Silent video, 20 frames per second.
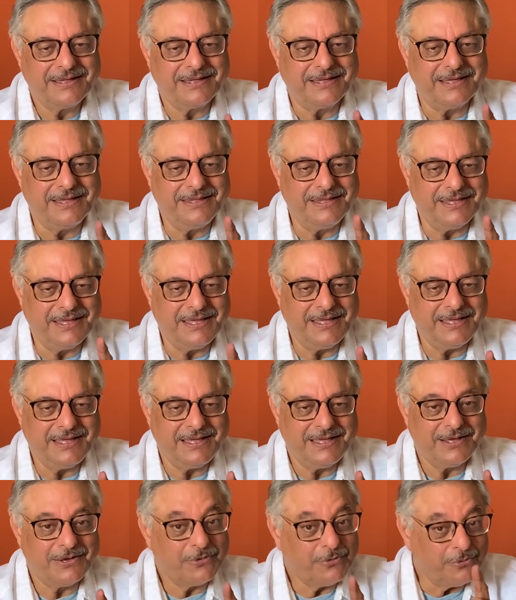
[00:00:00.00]
कि ये
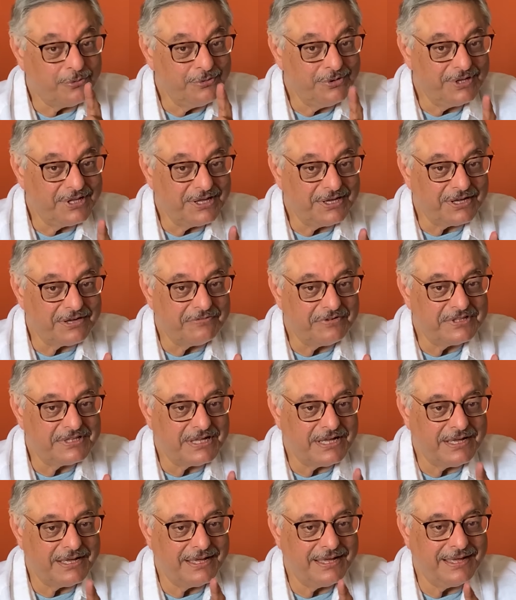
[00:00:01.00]
उनकी
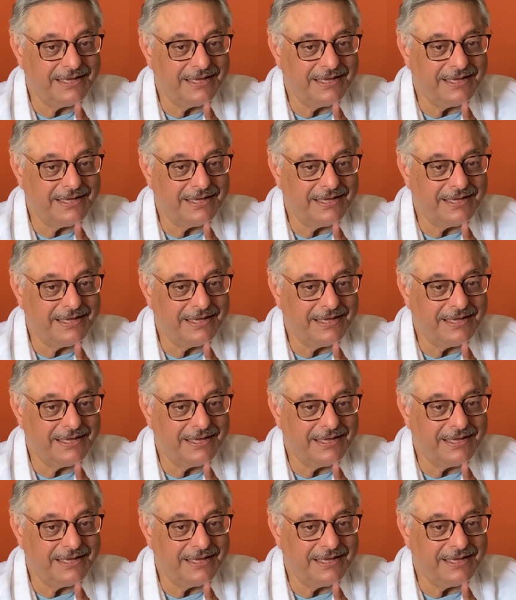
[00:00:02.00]
कविता